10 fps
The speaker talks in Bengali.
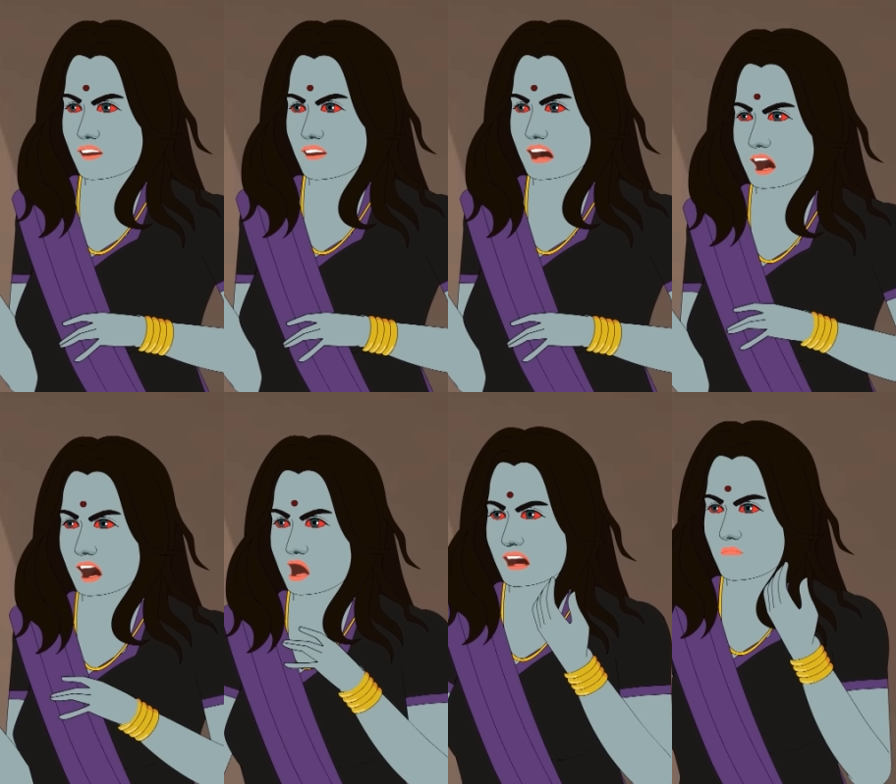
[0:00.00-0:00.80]

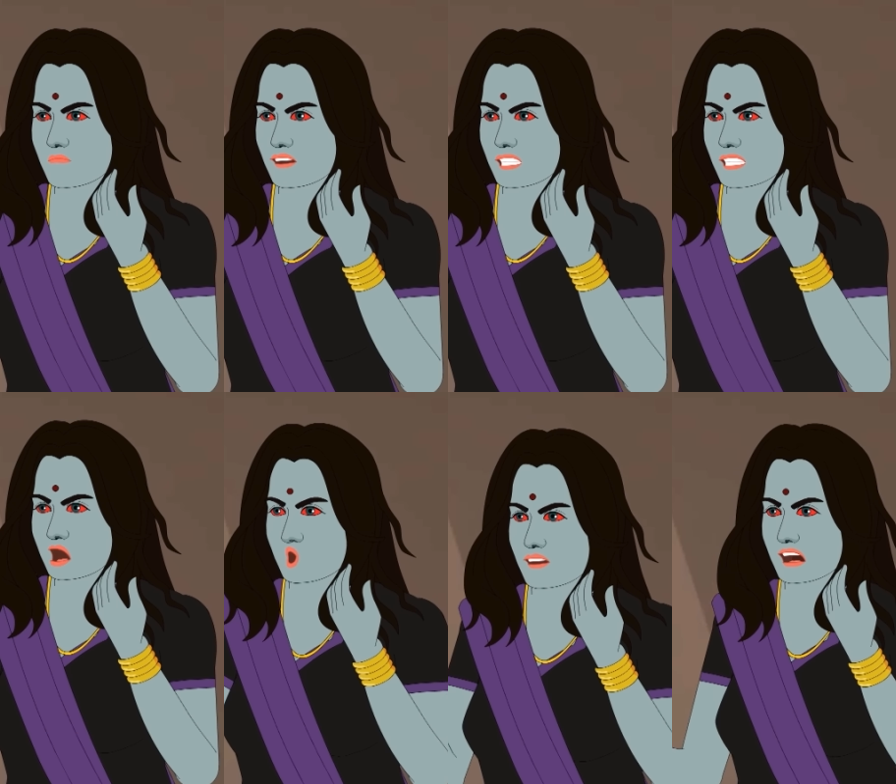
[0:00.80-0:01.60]
ততক্ষণ আমি গ্রাম থেকে
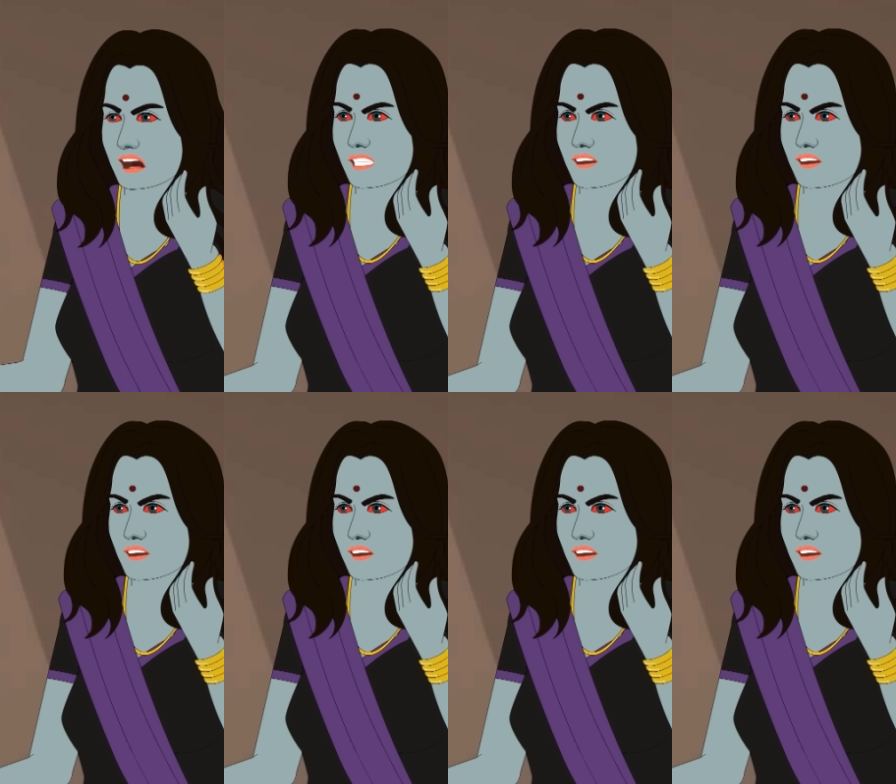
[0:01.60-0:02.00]
যাব না